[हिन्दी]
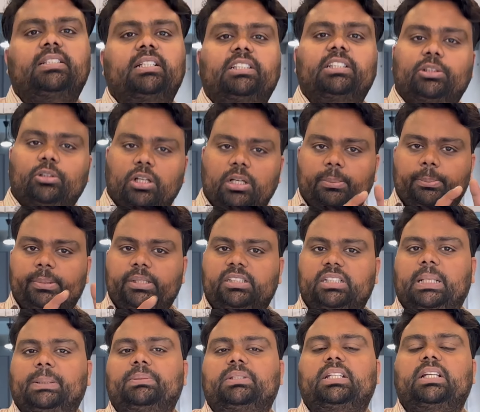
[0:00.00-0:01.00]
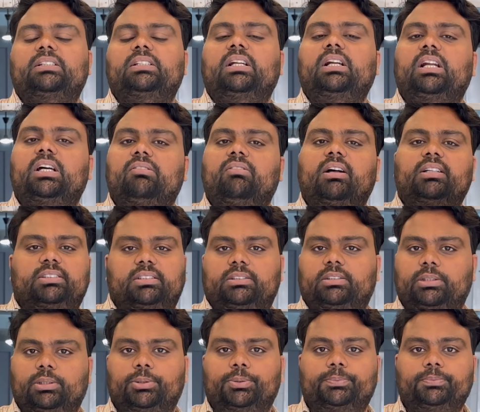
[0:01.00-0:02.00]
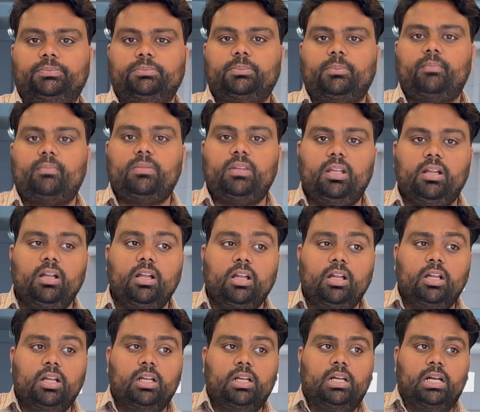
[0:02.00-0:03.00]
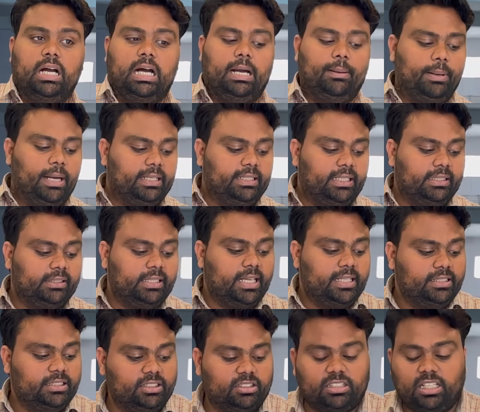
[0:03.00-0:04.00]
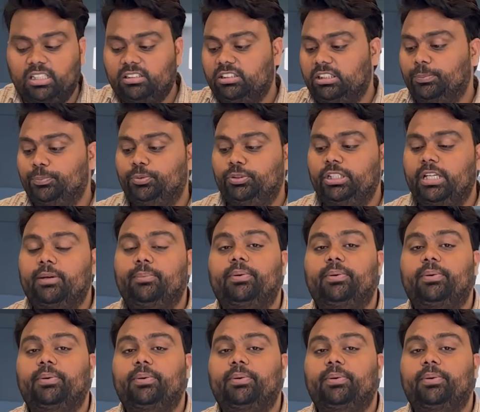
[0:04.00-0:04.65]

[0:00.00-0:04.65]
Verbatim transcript: चाहते तो लंबी स्ट्रिप्स के अंदर लगवा सकते हो अब आ जाता है जी इसका सबसे